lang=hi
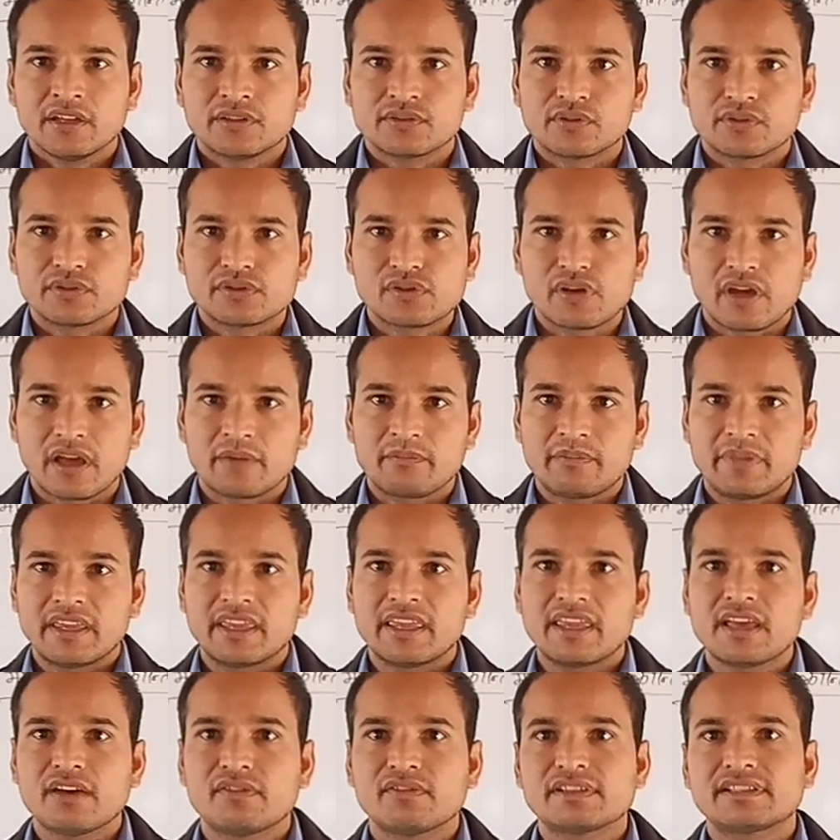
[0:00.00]
तो जो अभी
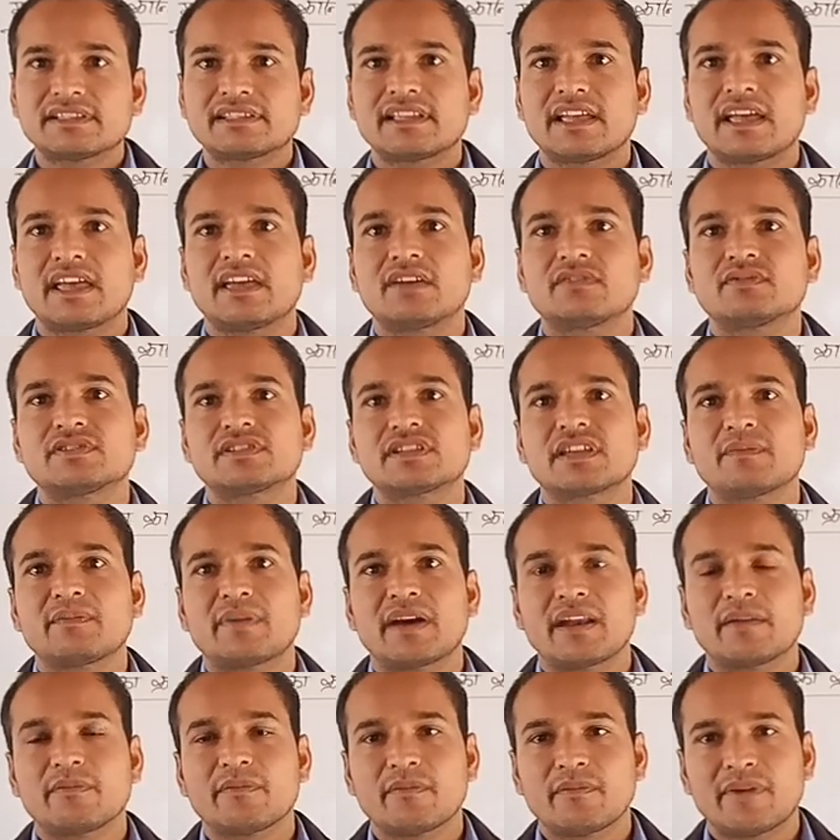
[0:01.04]
की अवस्था है उसके
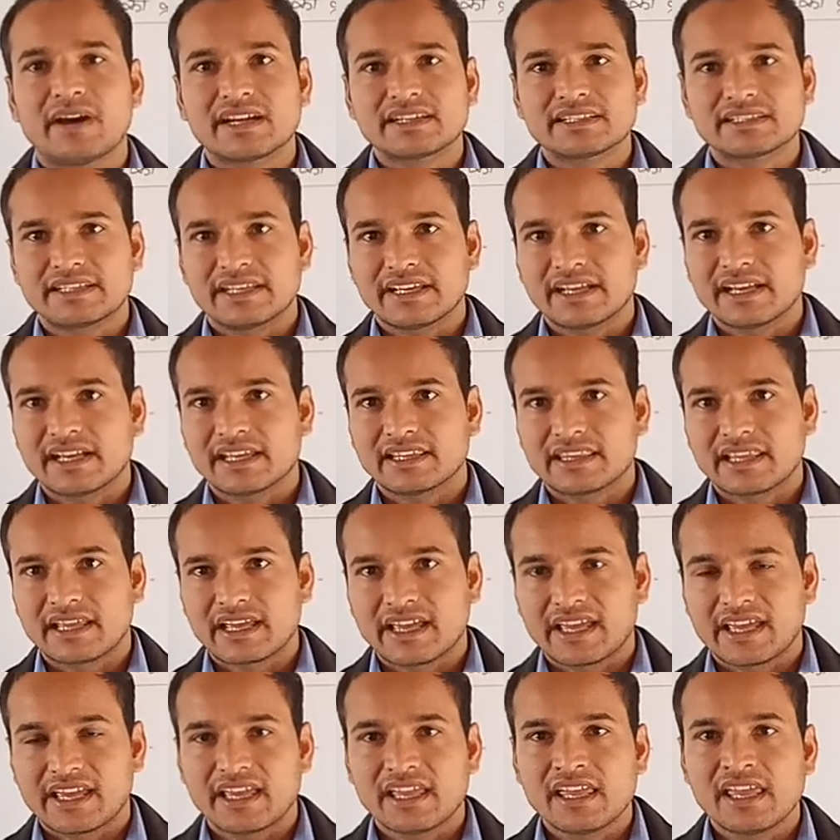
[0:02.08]
बारे में मार्क्स ये कहता
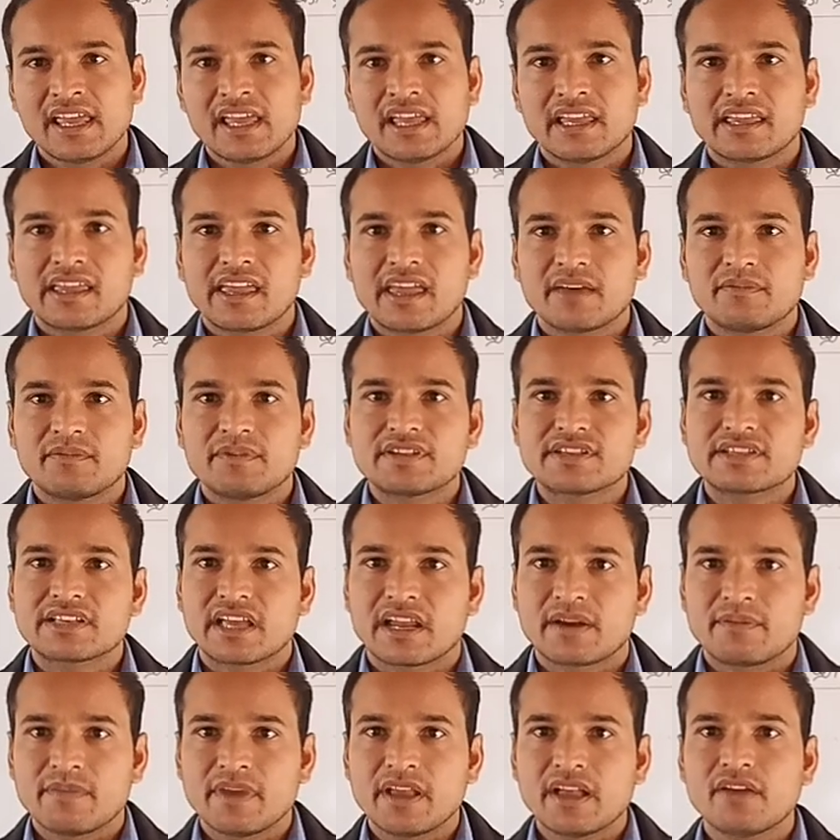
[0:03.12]
है कि अभी
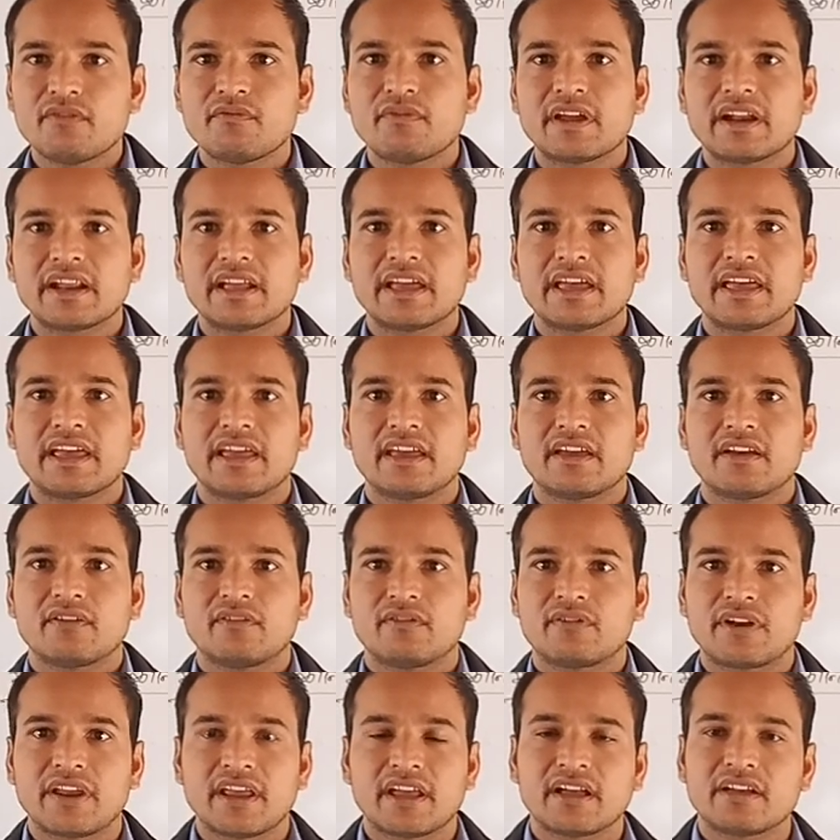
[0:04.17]
श्रमिक वर्ग है
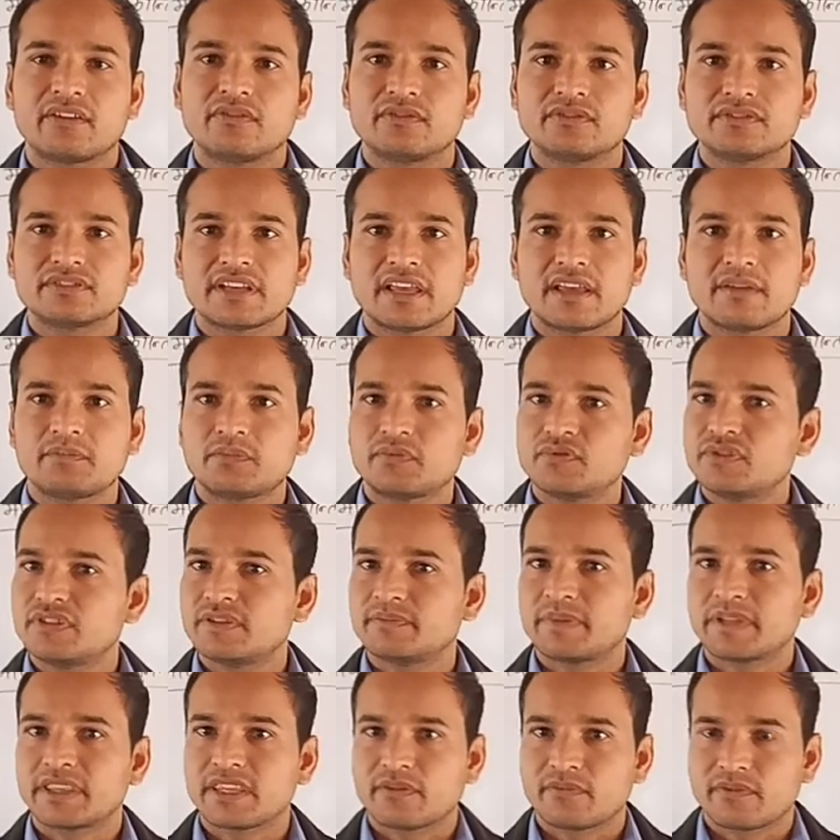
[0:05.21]
और एक कौन सा है
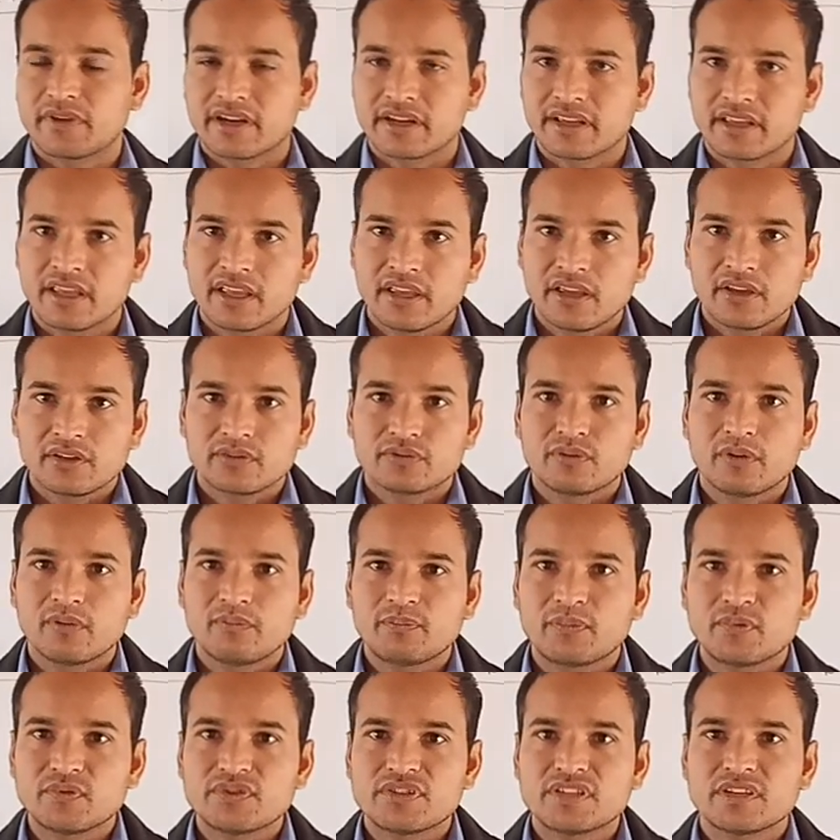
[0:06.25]
पूंजीपति वर्ग तो
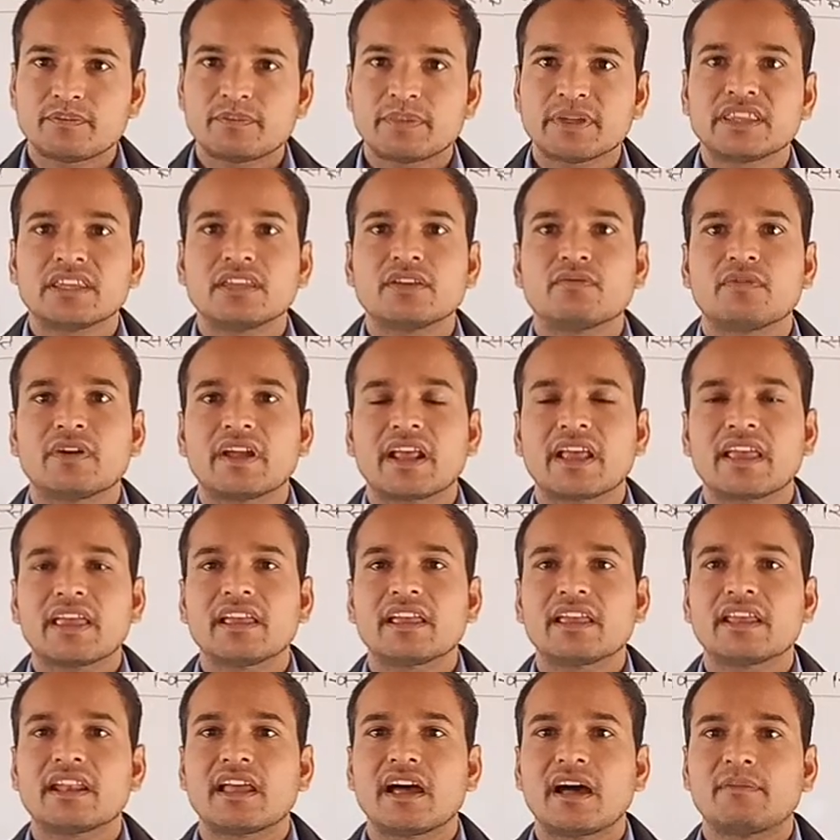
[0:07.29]
पूंजीपति वर्ग के
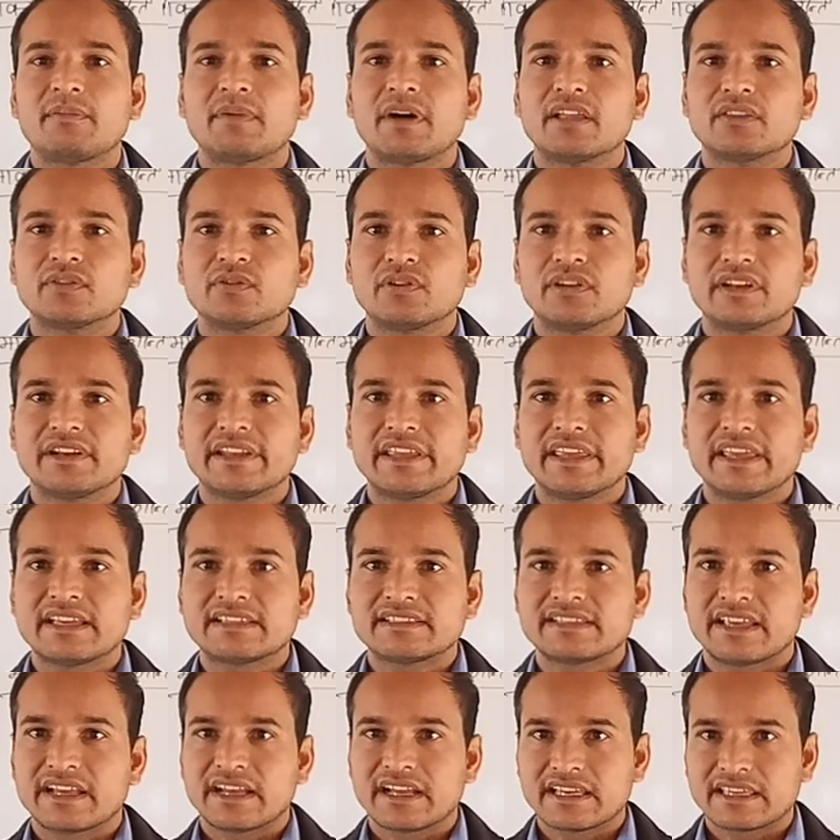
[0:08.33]
खिलाफ आंदोलन किया
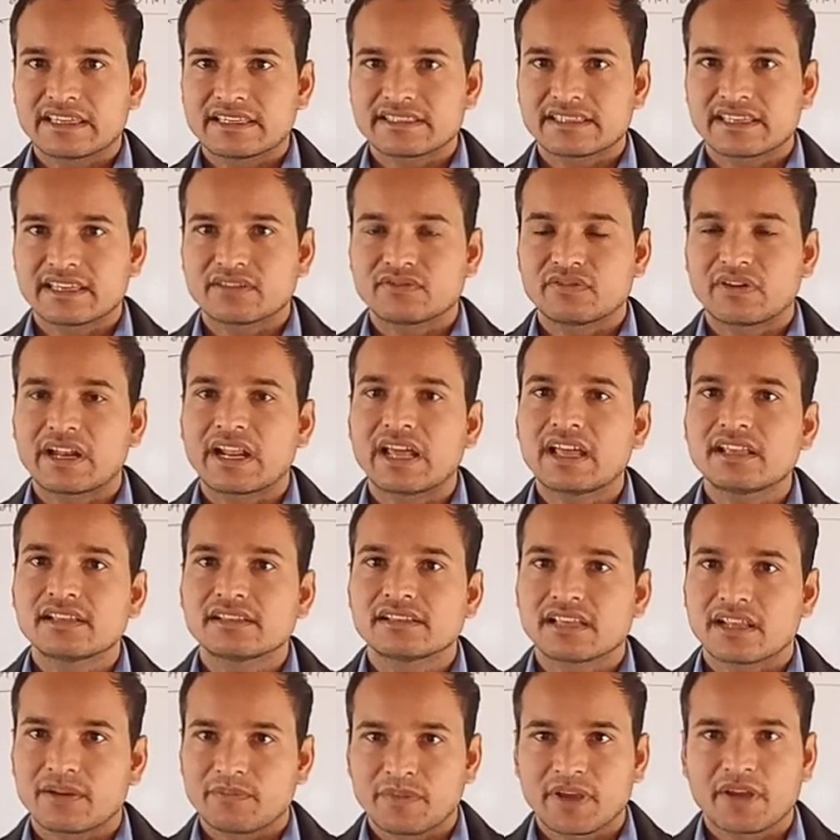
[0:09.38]
जाएगा किसके द्वारा
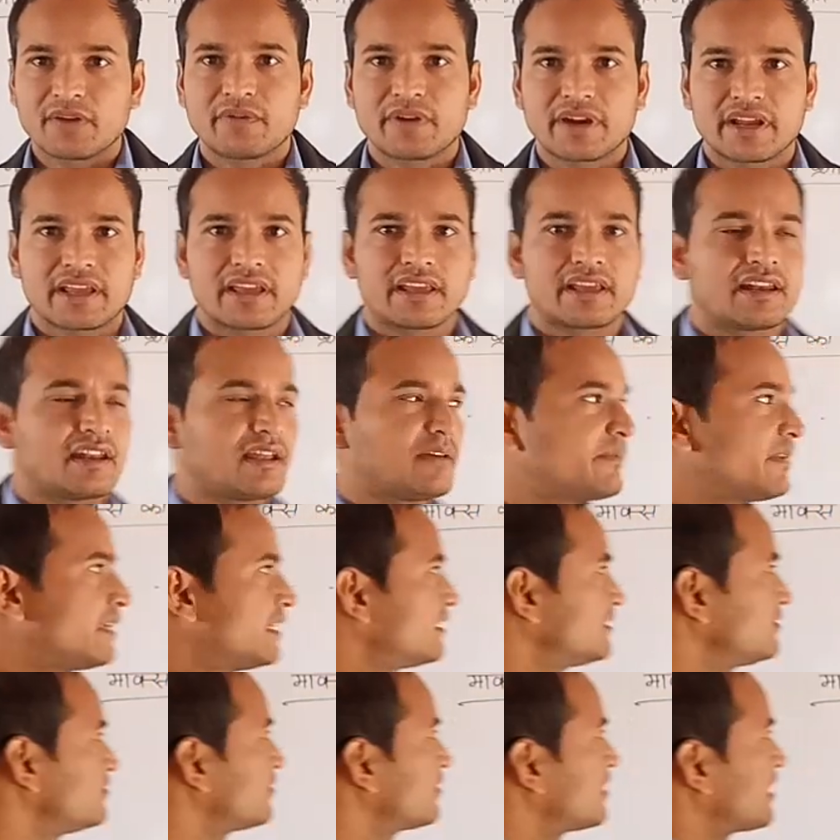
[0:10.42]
श्रमिक वर्ग के खिलाफ यानी
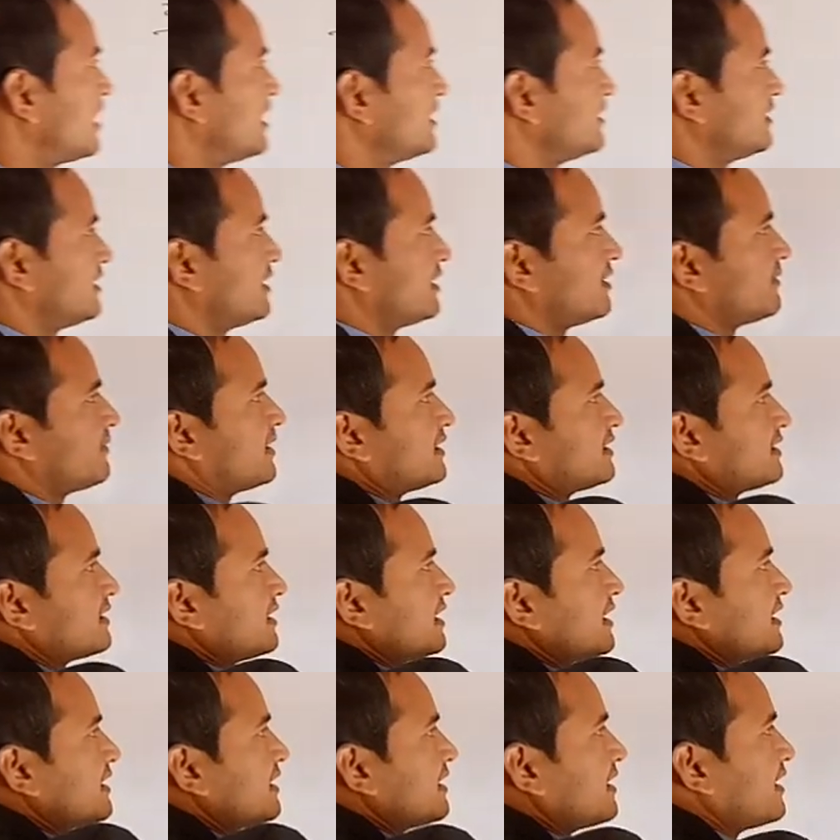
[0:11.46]
जो क्रांति की बात
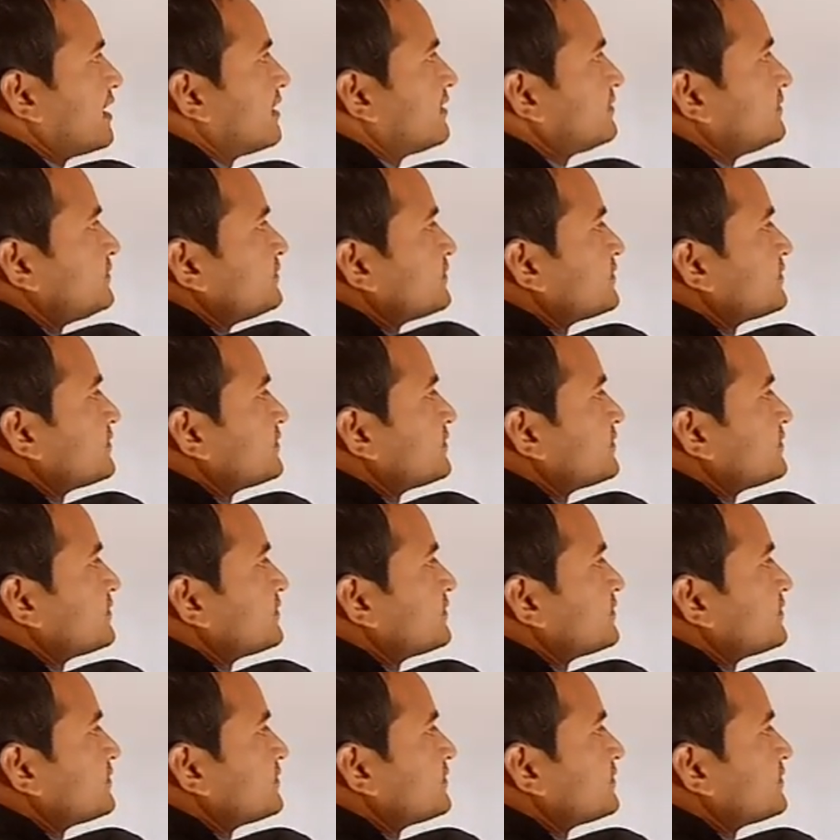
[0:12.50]
कर रहे हैं